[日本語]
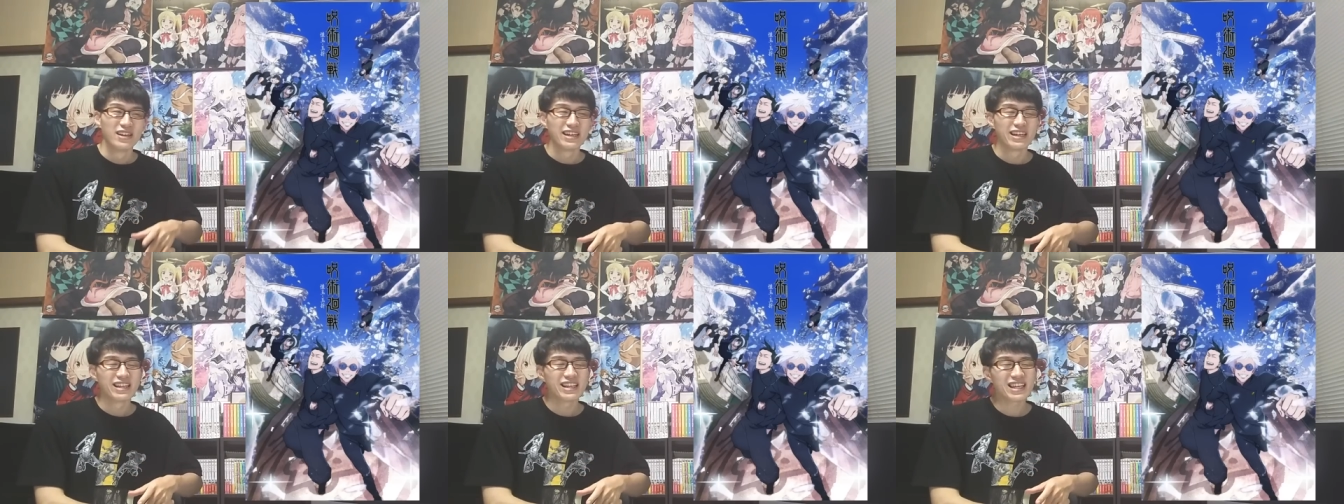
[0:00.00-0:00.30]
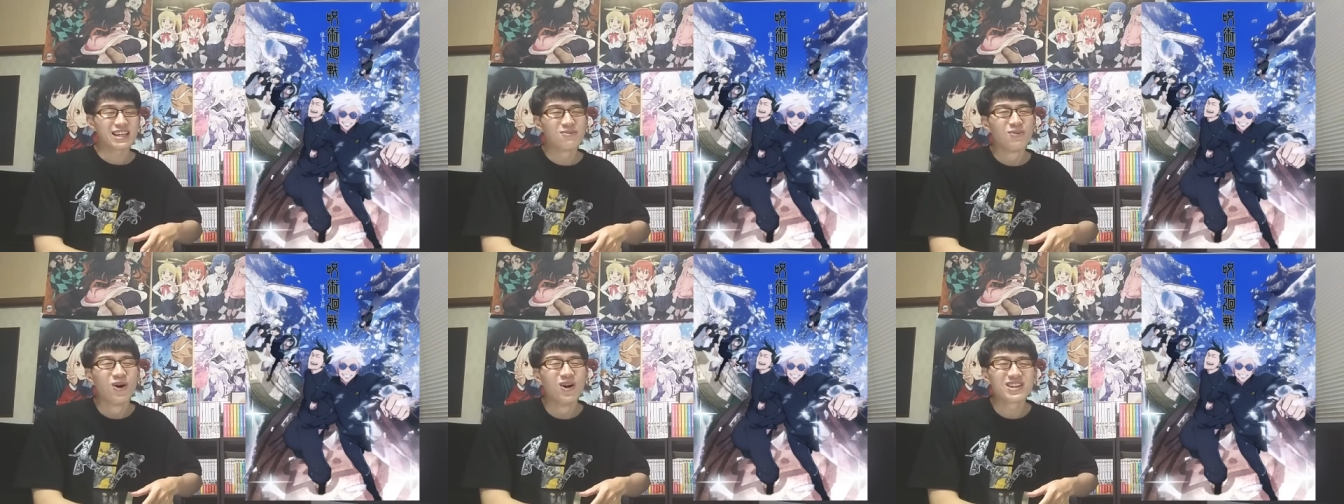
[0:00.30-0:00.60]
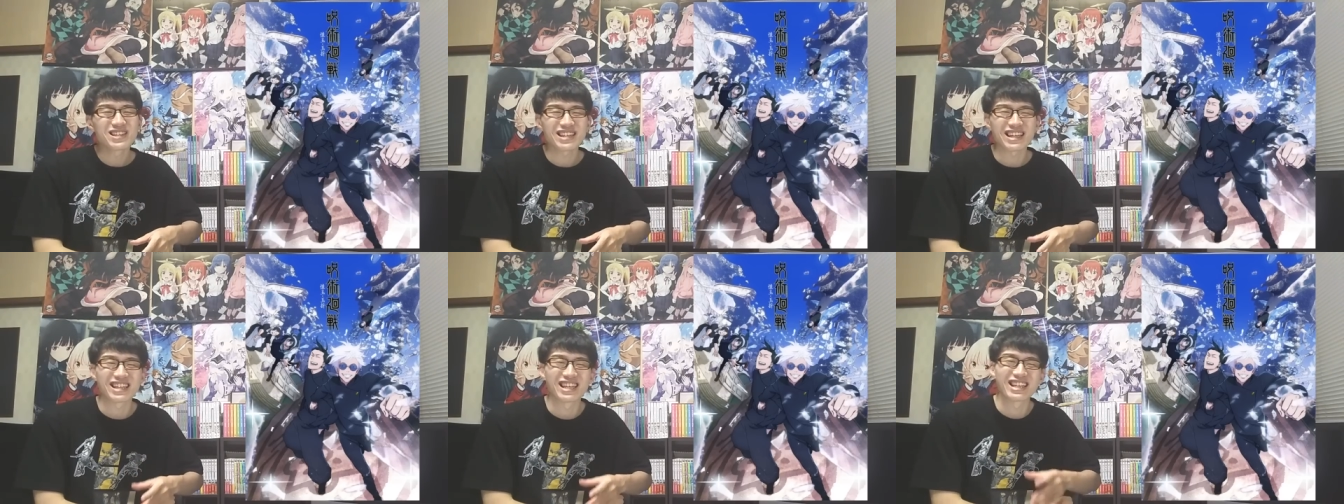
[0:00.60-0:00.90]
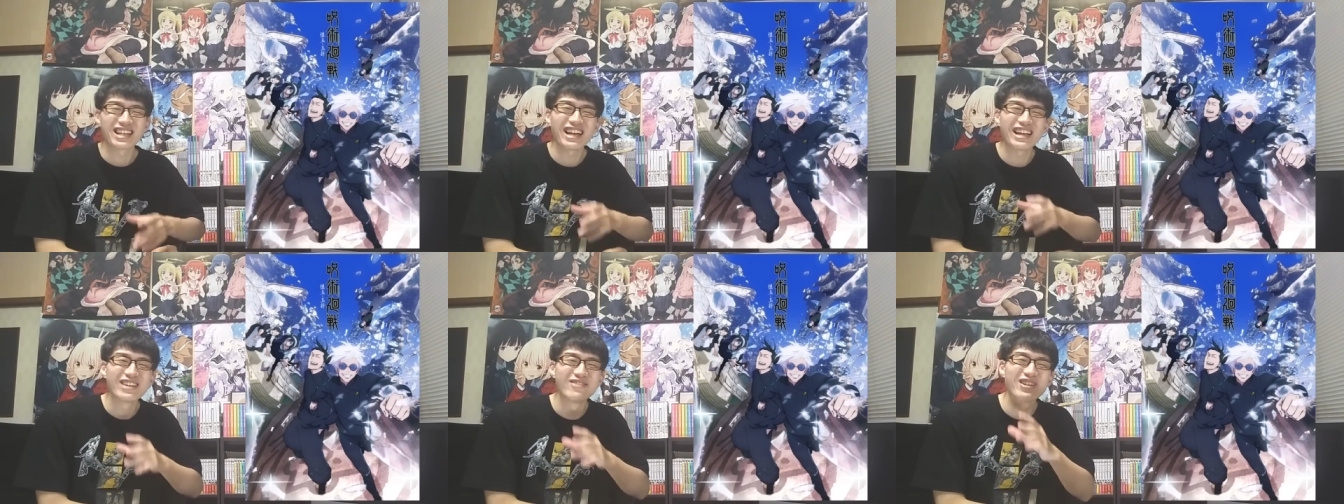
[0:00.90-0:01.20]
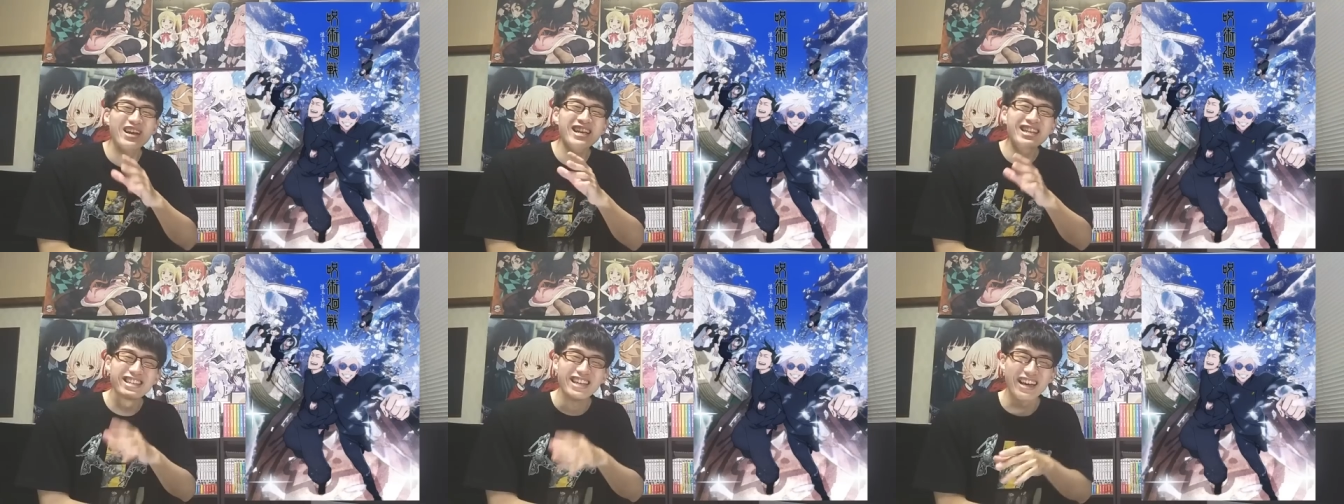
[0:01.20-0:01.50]
2期もしかしたら3位売
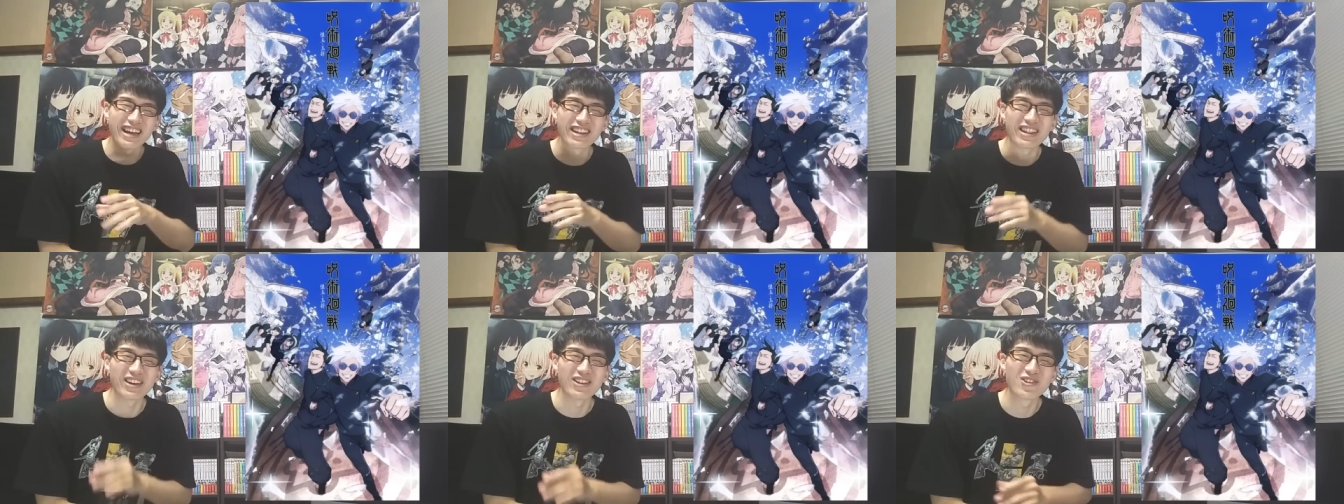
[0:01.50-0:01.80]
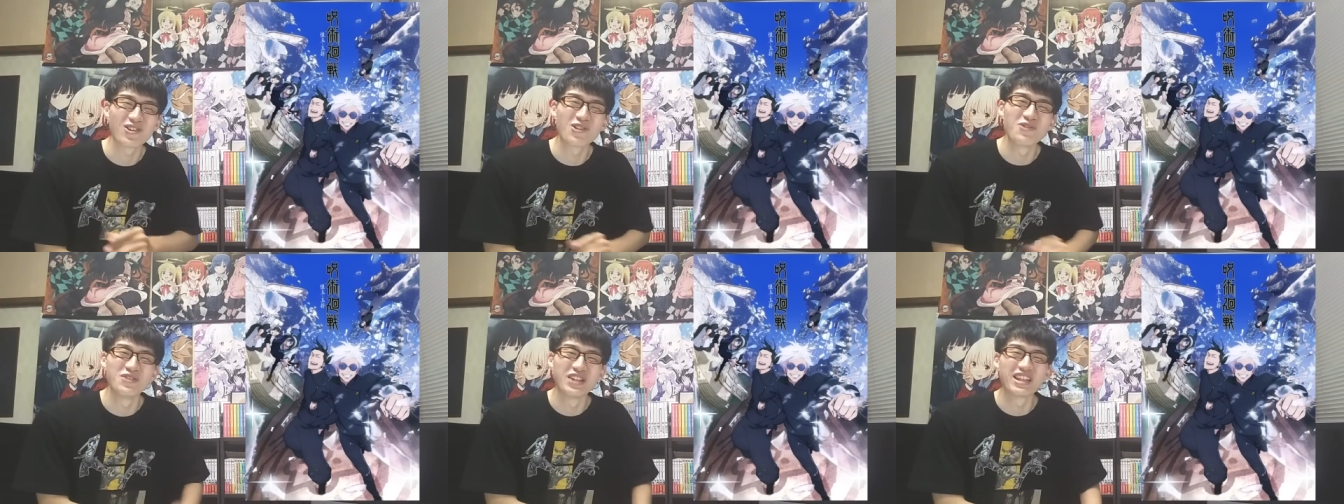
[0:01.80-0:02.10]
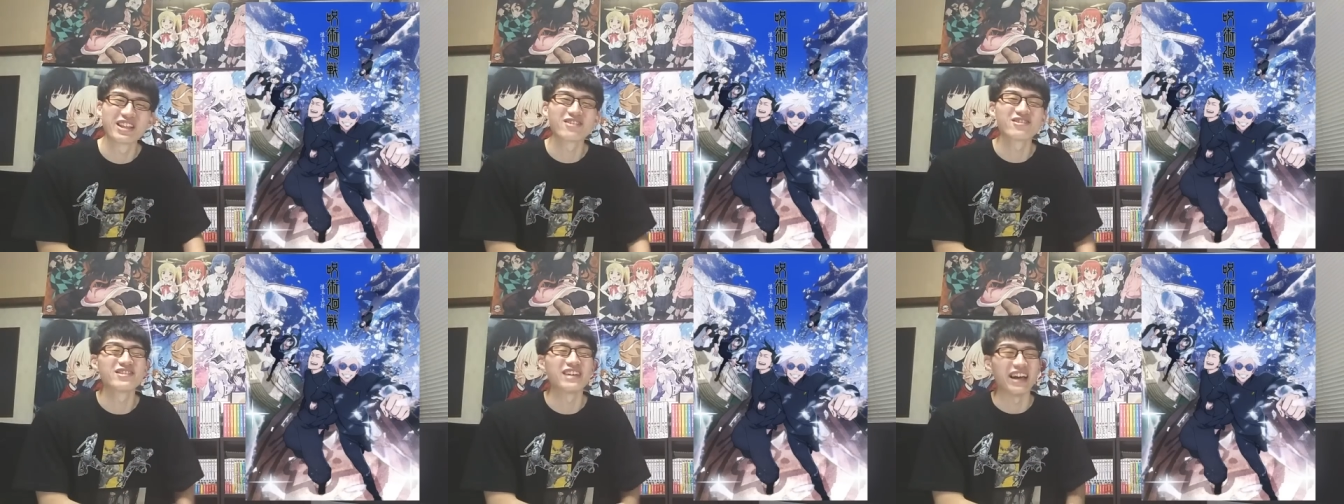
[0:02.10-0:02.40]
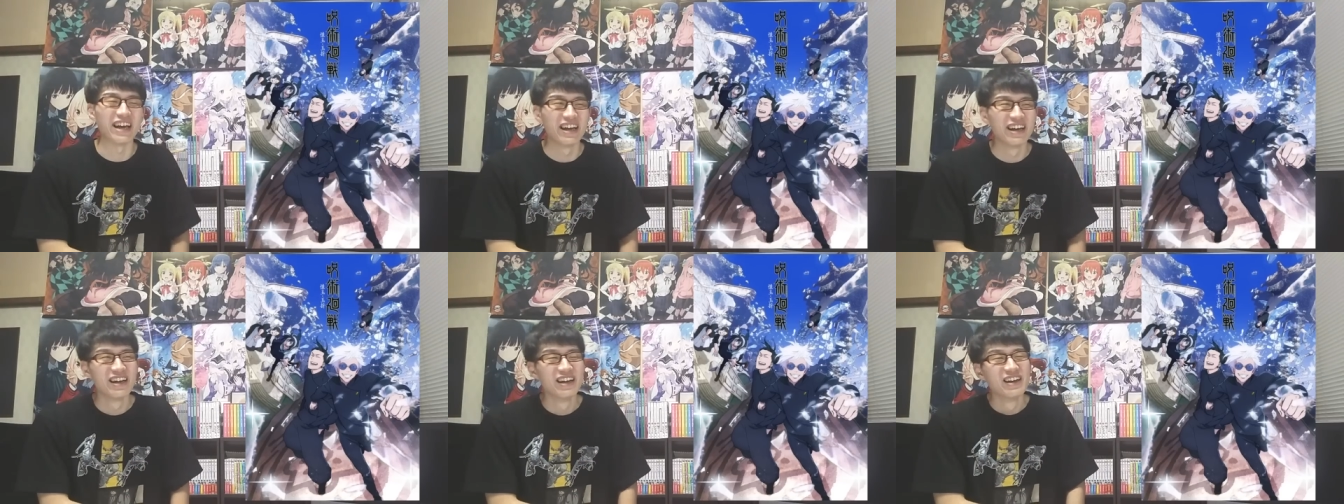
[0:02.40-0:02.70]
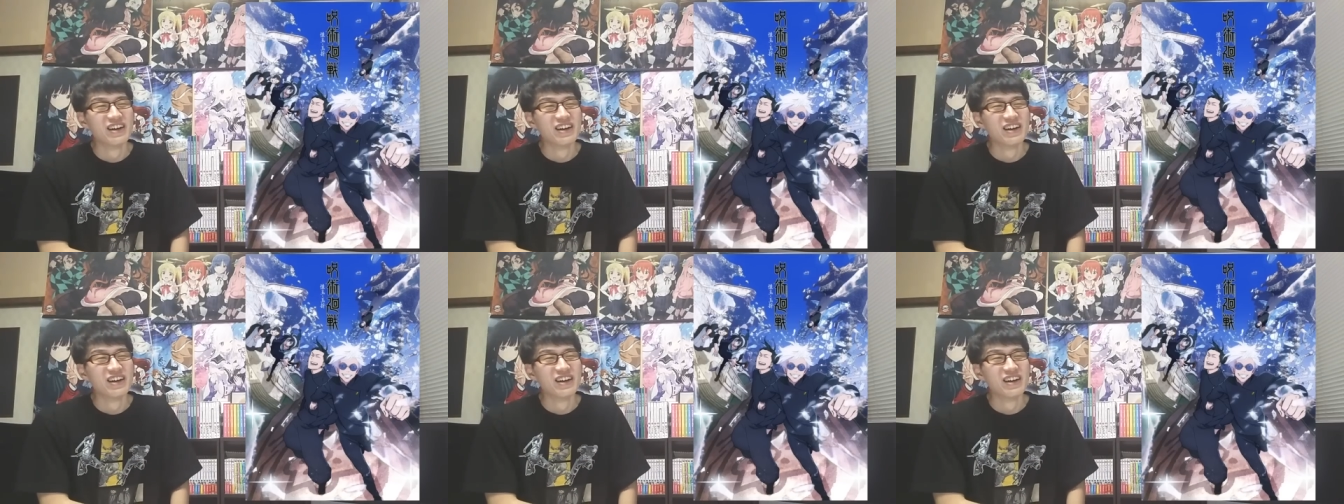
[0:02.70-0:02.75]
れるんじゃないかとかいう声も出てくるぐらい、